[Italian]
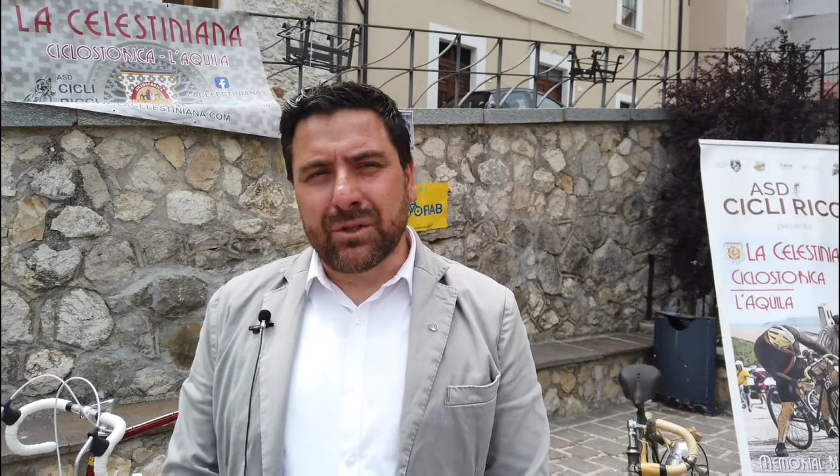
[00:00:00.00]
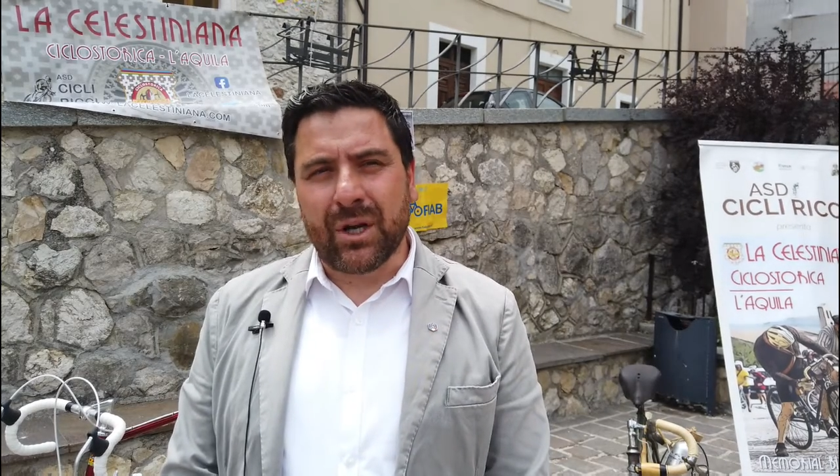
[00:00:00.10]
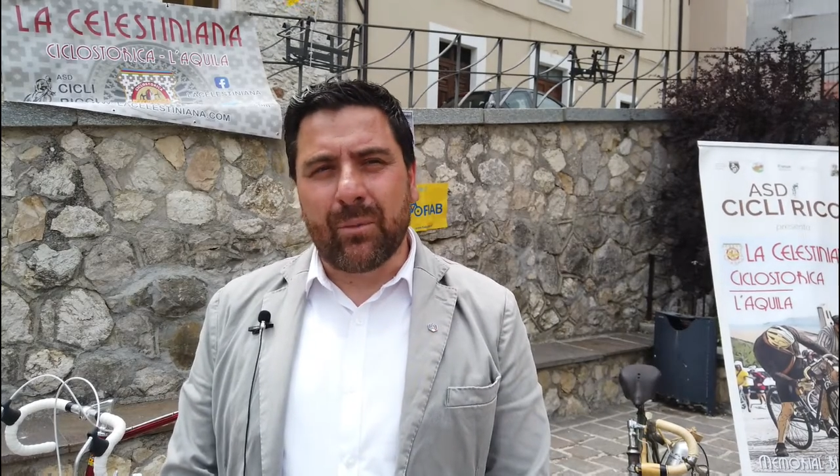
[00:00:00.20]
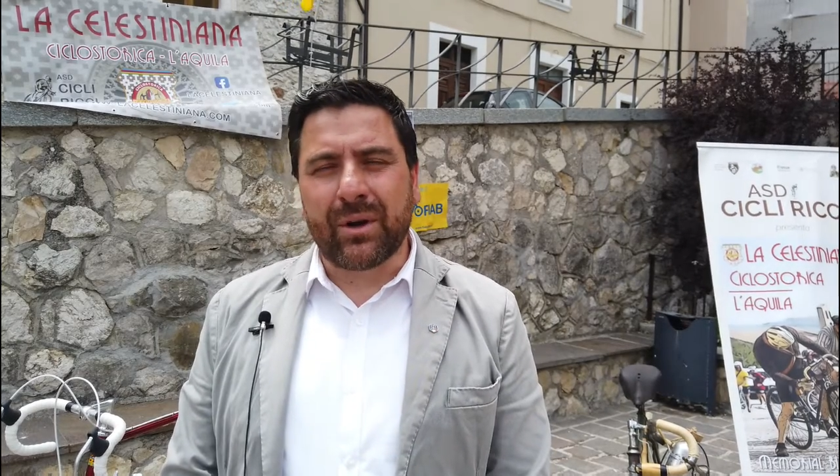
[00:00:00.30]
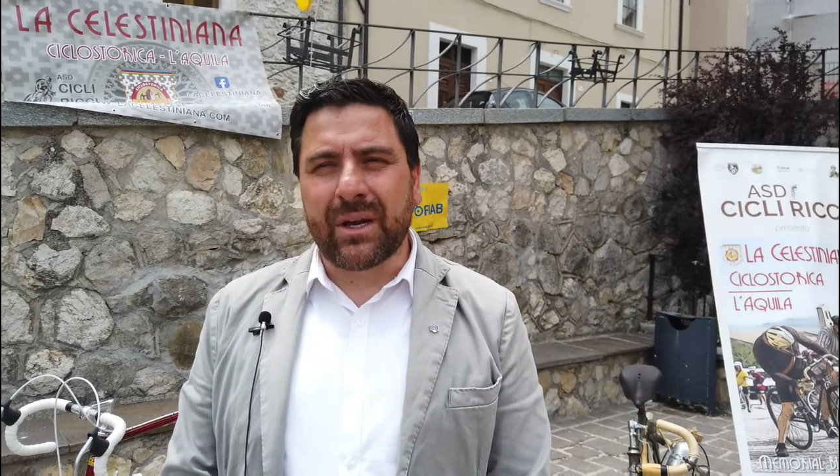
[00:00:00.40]

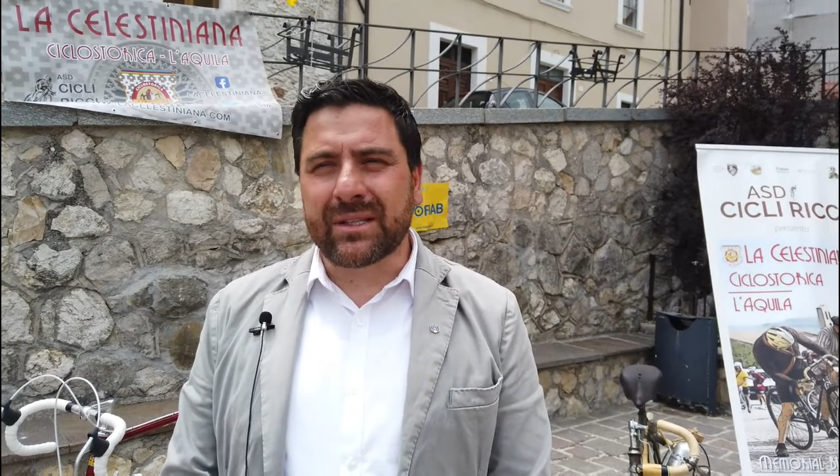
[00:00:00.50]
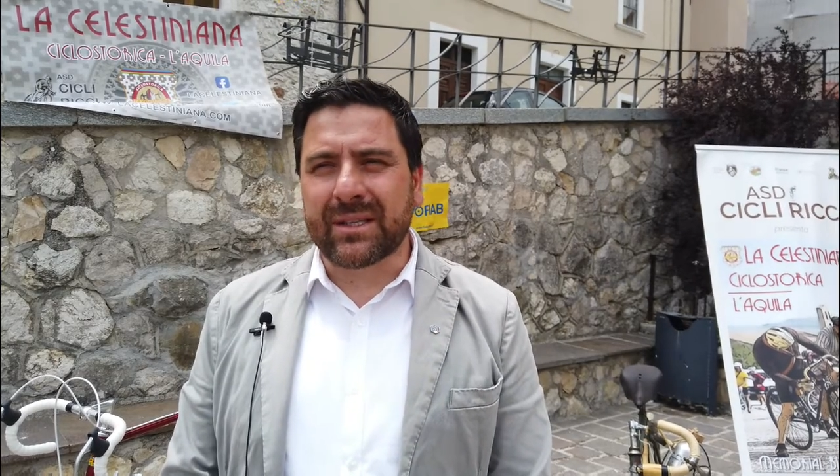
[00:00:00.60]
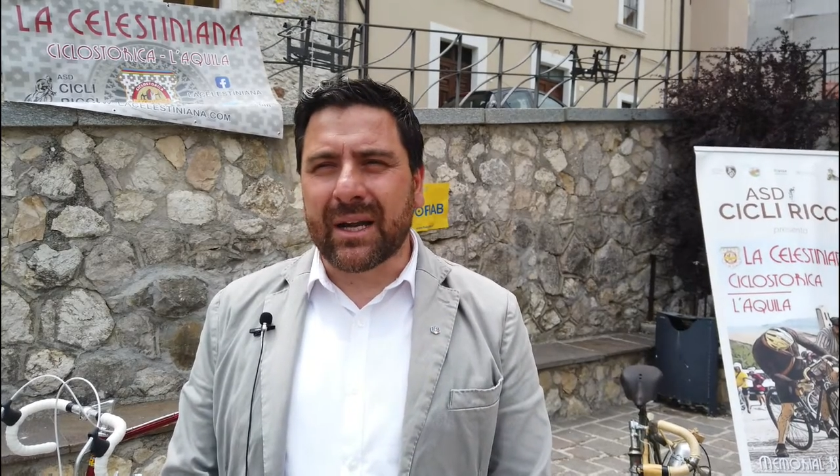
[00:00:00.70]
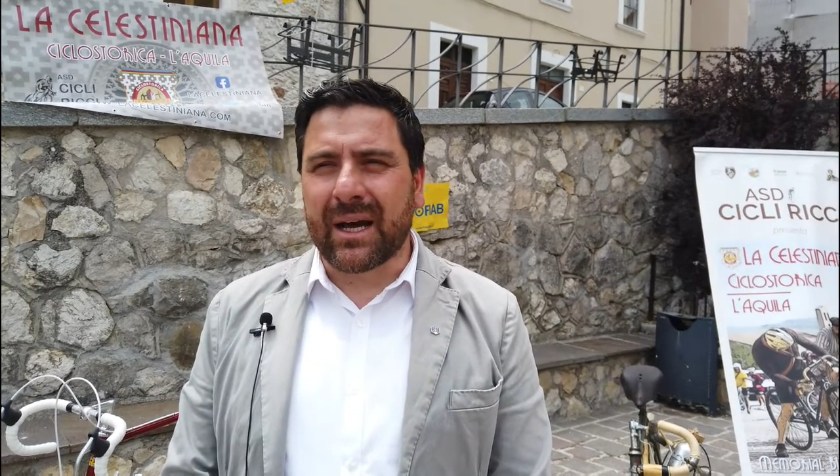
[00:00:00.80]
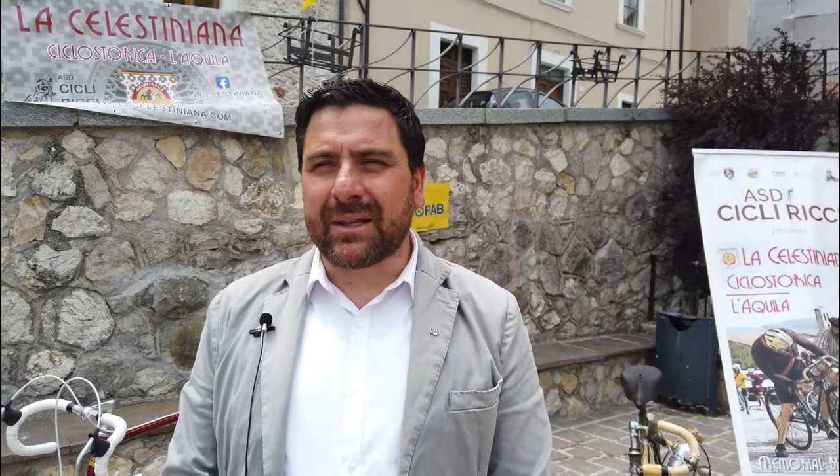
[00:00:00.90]
diciamo nelle
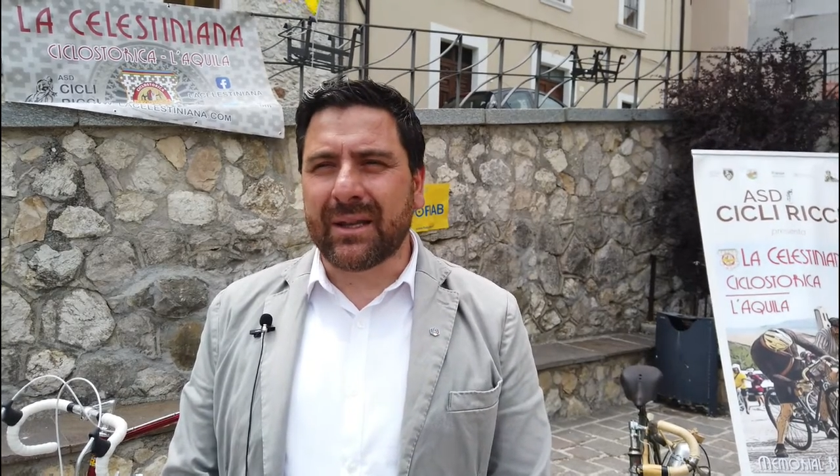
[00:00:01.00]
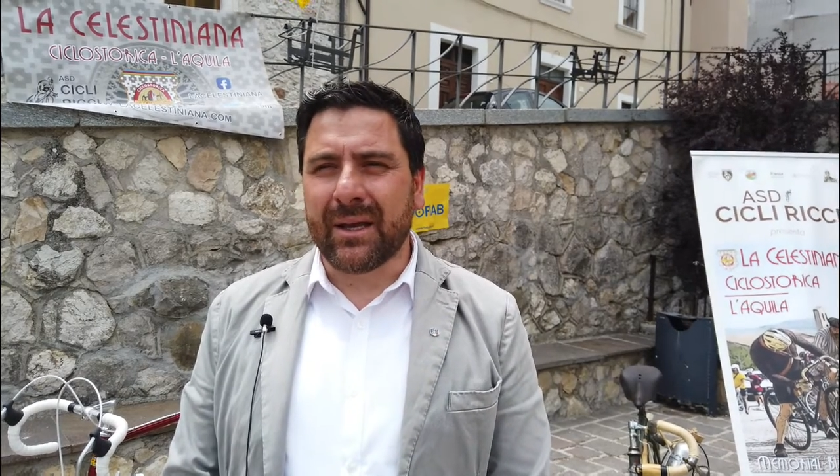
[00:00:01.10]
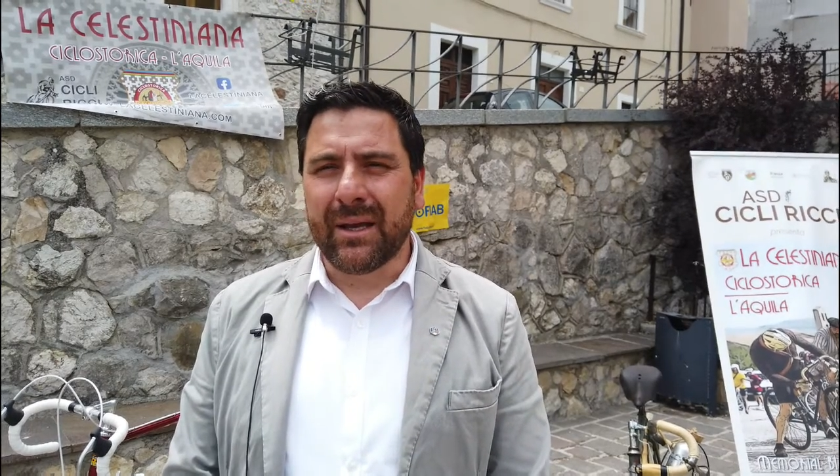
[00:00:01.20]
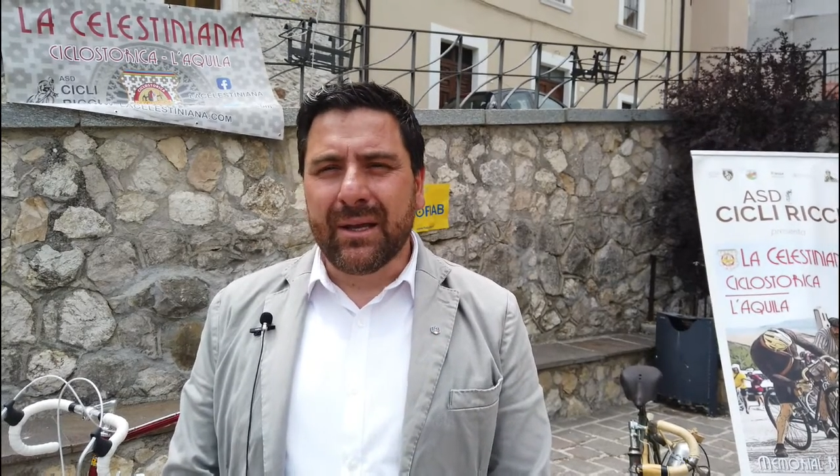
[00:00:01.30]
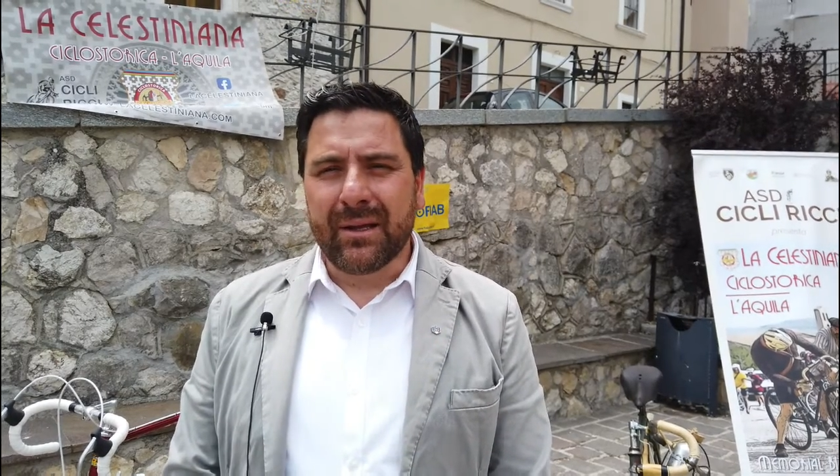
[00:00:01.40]
serate